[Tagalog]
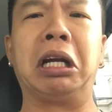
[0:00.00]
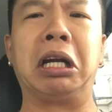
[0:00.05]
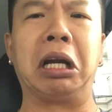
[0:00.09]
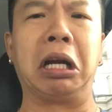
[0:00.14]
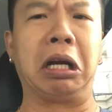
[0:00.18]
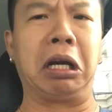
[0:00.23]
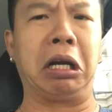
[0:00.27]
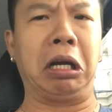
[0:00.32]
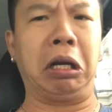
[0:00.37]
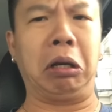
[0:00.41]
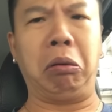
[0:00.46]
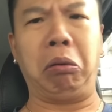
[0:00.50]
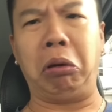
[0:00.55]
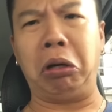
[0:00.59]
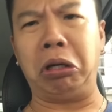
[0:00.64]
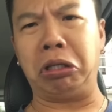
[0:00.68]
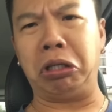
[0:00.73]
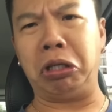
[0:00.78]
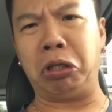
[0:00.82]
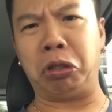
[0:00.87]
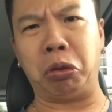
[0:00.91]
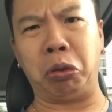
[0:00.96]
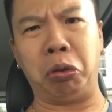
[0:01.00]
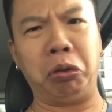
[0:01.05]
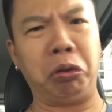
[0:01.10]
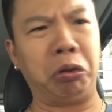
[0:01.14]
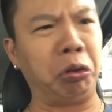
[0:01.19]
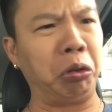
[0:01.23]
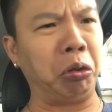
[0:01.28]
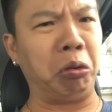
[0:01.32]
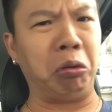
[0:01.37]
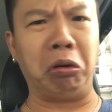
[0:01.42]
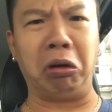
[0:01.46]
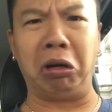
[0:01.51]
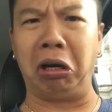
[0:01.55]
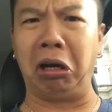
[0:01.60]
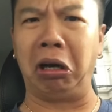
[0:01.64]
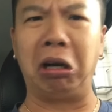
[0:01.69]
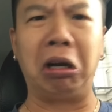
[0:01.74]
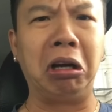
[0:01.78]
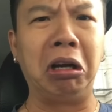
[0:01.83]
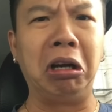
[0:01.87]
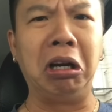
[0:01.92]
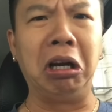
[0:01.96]
Hindi ko kasi sold yung
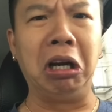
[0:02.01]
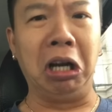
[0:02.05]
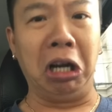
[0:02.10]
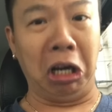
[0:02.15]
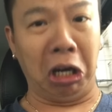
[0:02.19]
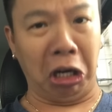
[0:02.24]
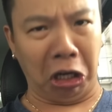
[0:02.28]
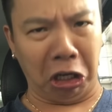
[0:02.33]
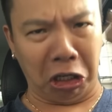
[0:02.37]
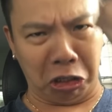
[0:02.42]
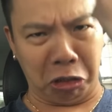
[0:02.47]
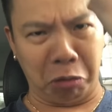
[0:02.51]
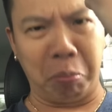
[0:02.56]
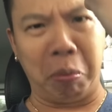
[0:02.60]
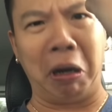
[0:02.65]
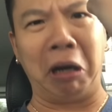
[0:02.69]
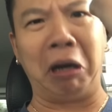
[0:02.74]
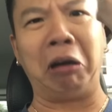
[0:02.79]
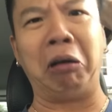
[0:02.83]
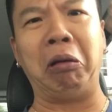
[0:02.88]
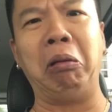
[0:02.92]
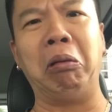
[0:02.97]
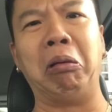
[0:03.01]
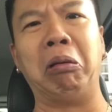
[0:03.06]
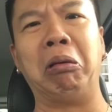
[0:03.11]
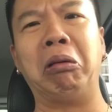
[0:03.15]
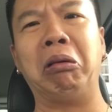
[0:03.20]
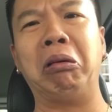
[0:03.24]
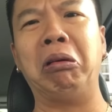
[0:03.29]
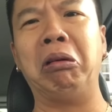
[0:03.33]
wristband ko.